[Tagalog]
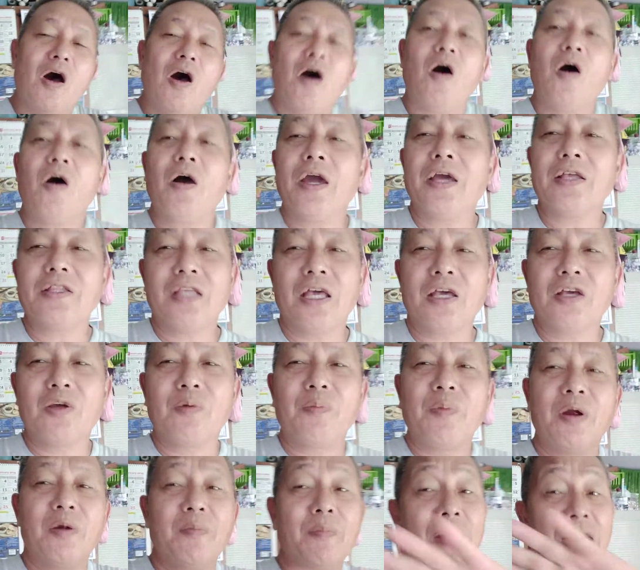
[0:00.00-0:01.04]
Okay, thank you
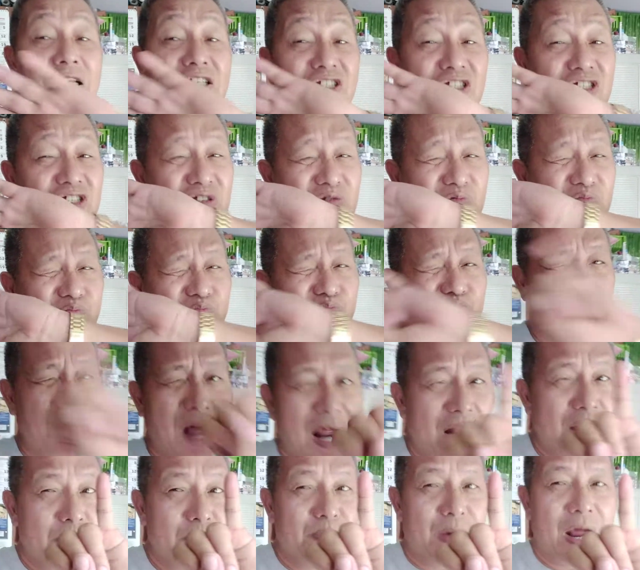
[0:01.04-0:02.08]
very much.
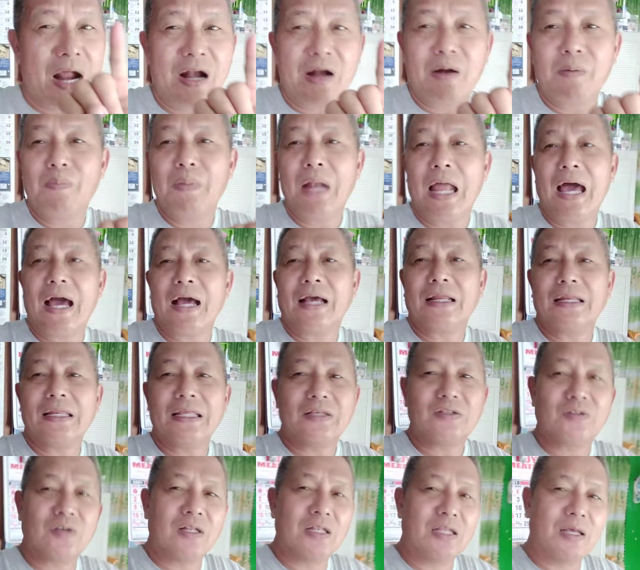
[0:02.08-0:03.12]
Barbara Vlog,
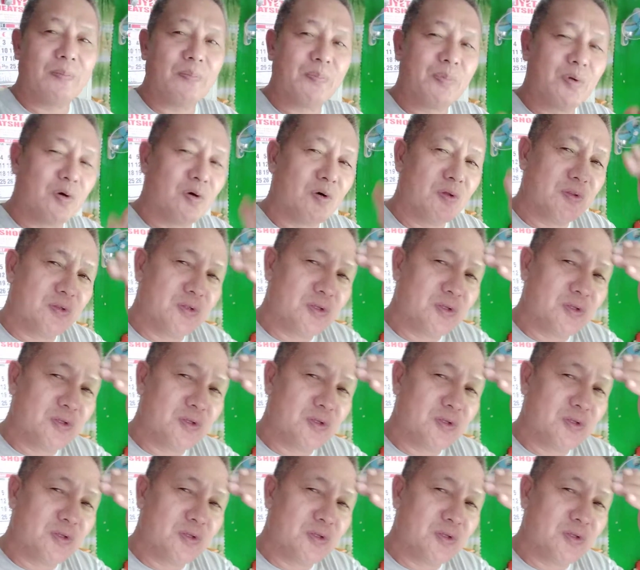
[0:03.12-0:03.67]
Nixon Lebron,